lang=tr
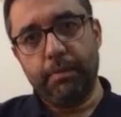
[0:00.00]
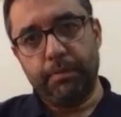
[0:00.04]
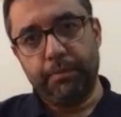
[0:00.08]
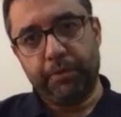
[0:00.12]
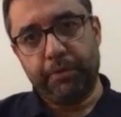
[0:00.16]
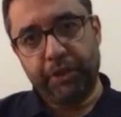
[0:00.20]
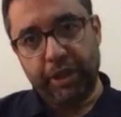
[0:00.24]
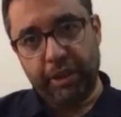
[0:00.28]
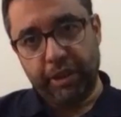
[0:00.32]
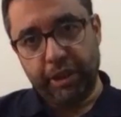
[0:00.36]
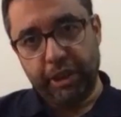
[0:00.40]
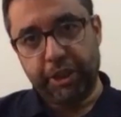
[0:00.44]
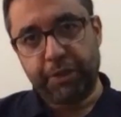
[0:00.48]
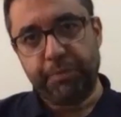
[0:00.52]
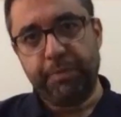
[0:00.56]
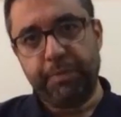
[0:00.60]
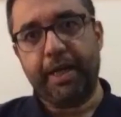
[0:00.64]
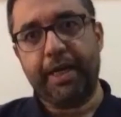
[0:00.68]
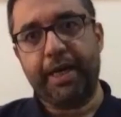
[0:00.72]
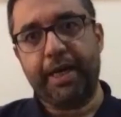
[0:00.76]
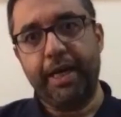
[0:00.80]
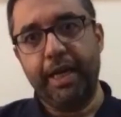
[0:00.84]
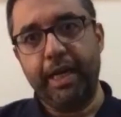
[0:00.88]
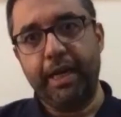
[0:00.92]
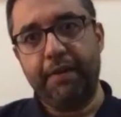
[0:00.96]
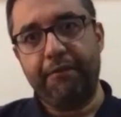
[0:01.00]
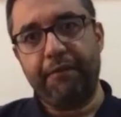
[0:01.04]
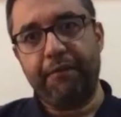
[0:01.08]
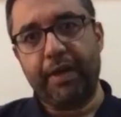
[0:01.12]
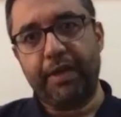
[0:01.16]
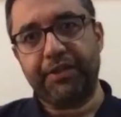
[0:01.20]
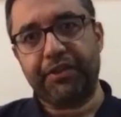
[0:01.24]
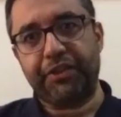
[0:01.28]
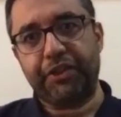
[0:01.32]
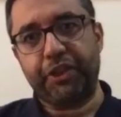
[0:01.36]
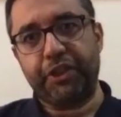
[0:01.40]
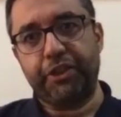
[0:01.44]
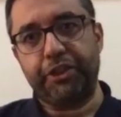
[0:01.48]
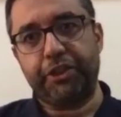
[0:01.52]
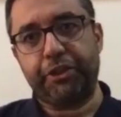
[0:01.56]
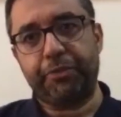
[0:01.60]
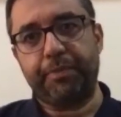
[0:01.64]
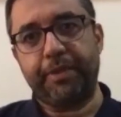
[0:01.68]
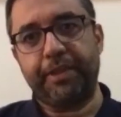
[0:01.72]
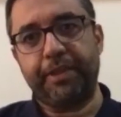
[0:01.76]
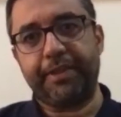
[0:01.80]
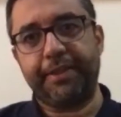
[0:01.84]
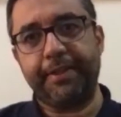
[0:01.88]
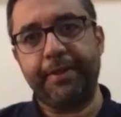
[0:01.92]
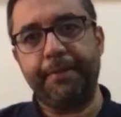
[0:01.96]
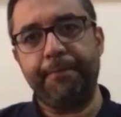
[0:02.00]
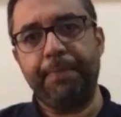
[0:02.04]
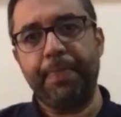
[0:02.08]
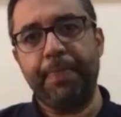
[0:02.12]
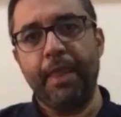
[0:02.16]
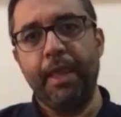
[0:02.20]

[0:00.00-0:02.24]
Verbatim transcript: çalışma, klinik faz çalışması